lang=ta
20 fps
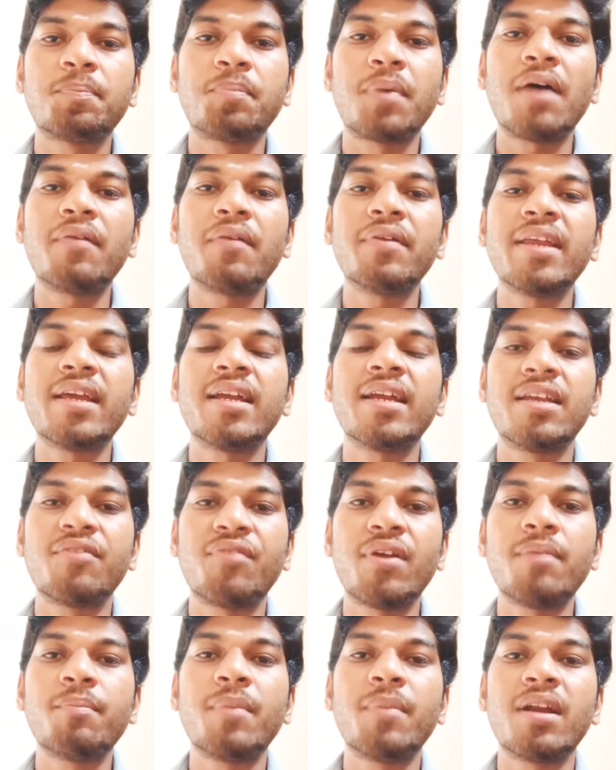பாவர்ட்டியை
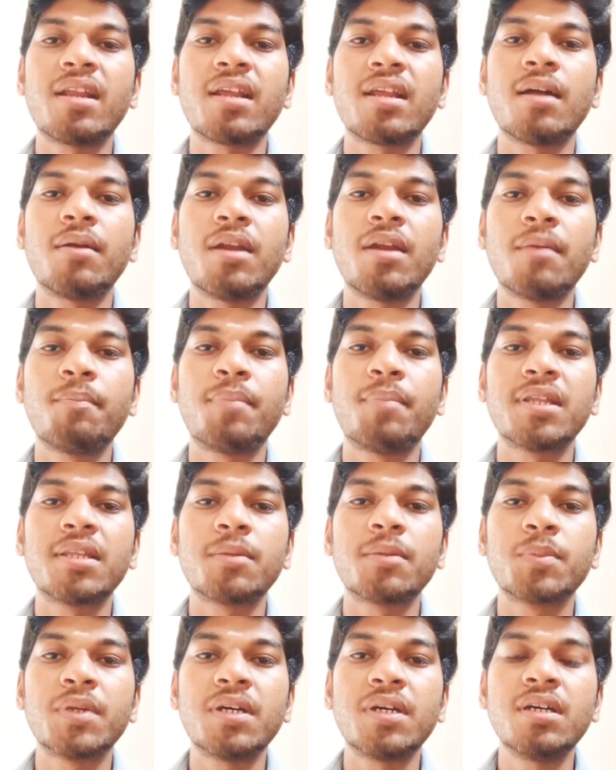டிஃபைன் பண்ணுறாங்க அப்படின்னு நம்ம
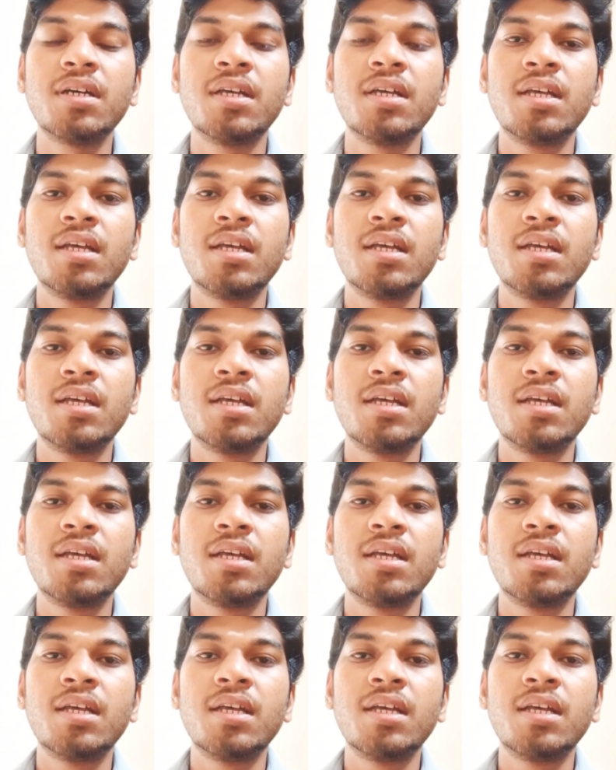பார்த்தோம்னா